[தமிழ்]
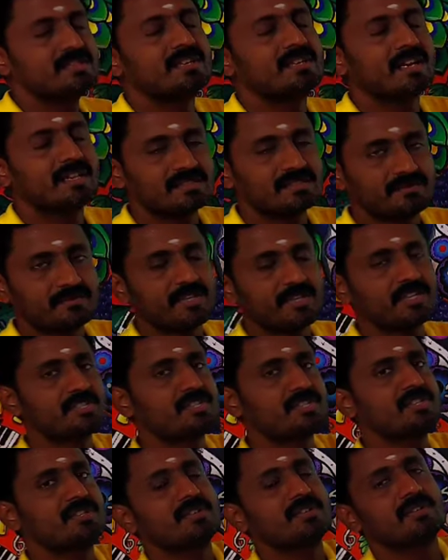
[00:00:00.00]

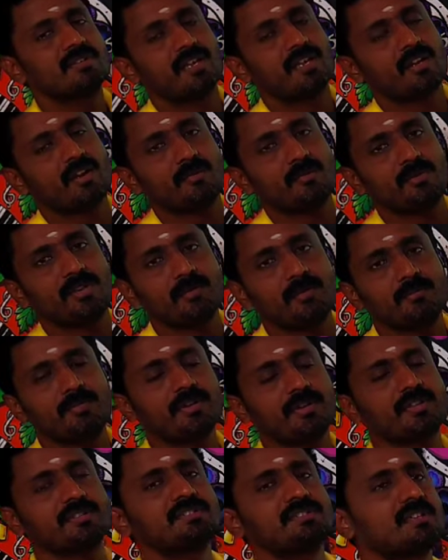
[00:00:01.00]
கிளாஸிஃபிகேஷன் எக்கனாமிக்
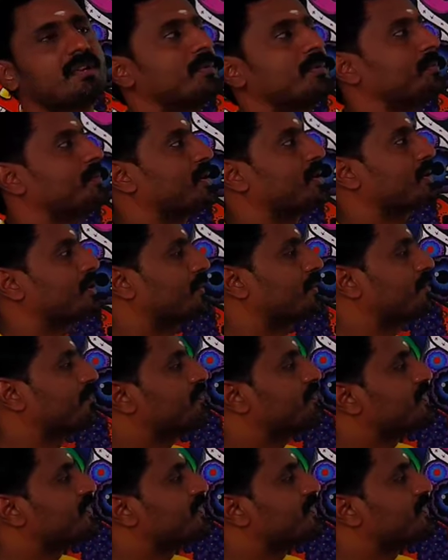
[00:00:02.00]
இம்பார்ட்டன்ஸ் நம்ம பார்க்கணும்